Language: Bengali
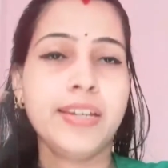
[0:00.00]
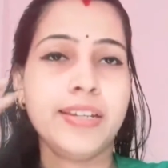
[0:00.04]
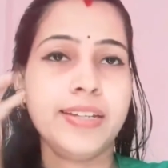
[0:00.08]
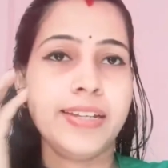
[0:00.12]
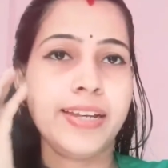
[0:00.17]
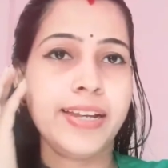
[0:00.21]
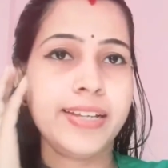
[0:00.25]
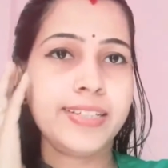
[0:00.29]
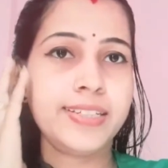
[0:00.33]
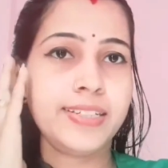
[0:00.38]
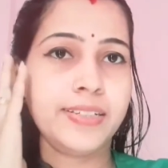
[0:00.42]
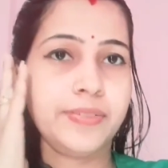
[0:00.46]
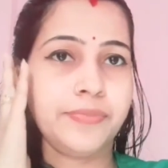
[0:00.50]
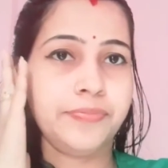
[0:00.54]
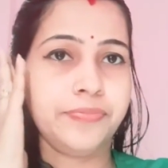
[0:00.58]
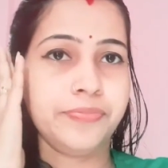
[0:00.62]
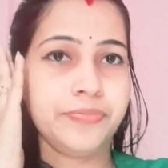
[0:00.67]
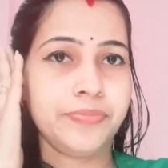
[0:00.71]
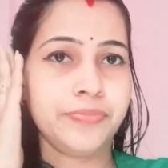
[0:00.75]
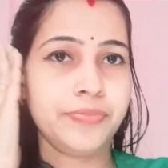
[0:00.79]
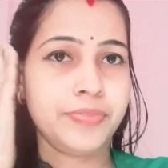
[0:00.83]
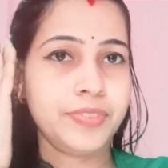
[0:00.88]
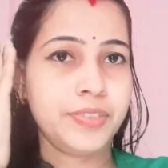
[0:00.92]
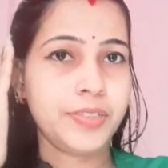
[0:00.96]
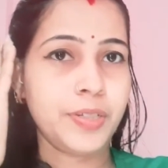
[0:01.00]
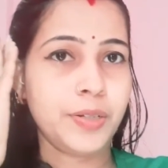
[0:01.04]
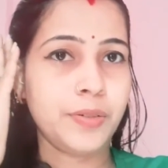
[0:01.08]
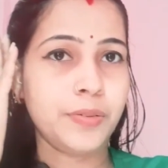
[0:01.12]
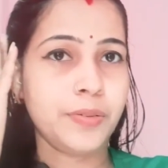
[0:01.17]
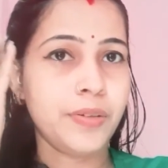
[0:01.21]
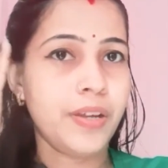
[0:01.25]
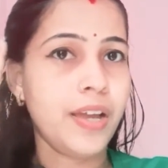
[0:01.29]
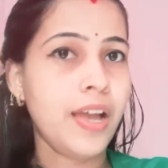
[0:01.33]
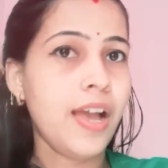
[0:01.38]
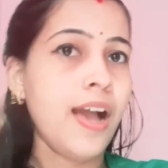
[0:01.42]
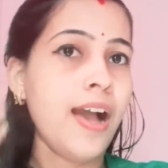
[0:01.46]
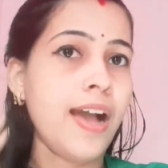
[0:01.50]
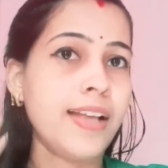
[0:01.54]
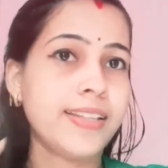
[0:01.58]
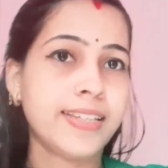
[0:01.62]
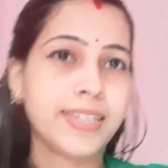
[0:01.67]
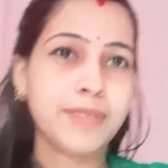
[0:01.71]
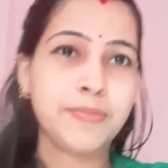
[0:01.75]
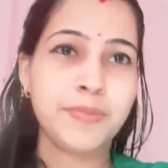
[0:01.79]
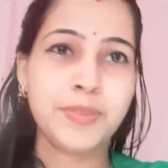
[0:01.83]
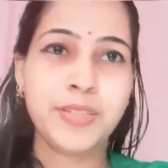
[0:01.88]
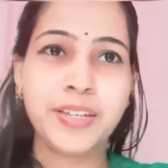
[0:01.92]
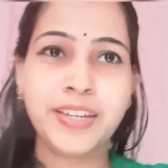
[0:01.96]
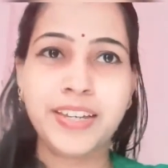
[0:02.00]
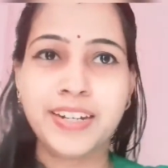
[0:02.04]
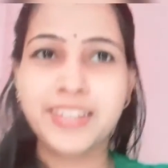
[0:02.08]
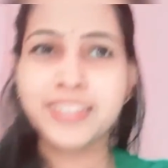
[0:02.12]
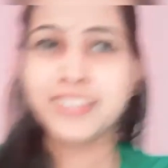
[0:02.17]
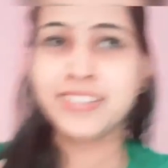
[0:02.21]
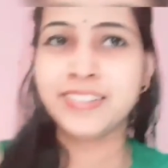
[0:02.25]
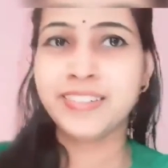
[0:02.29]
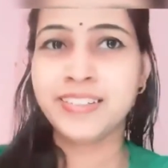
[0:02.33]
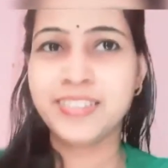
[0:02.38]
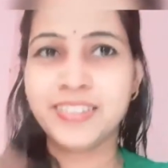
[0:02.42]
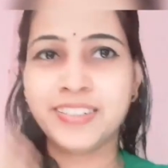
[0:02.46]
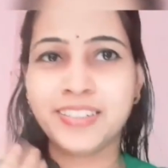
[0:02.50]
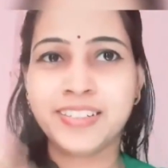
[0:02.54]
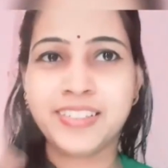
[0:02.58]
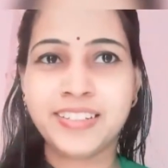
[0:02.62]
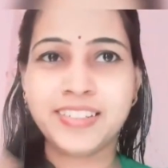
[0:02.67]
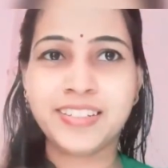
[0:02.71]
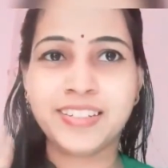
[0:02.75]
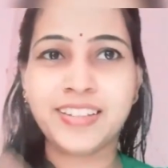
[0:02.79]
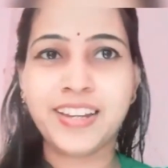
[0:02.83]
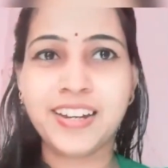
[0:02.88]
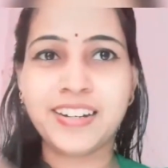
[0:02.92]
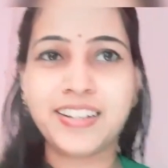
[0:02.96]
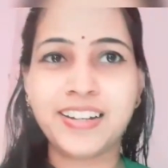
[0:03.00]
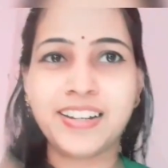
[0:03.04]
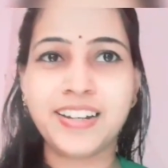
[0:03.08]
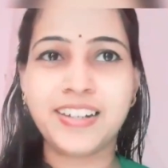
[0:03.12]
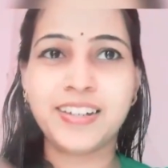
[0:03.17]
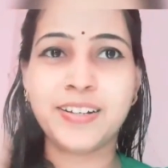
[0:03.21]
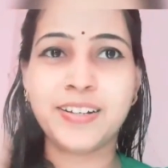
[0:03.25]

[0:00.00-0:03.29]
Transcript: ঠিক আছে চলো আজকের মতো এখানে টাটা